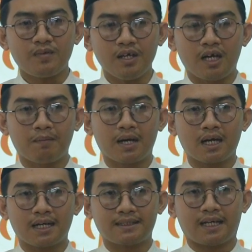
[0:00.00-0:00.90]
Yang
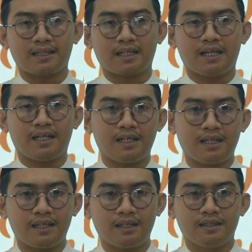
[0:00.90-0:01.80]
mana kesehatan
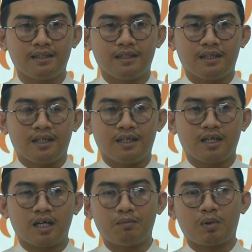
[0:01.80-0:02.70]
ini
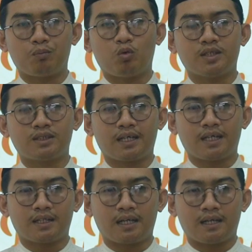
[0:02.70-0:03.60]
dengan berpuasa
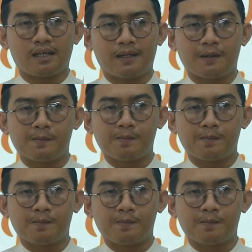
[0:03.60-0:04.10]
kita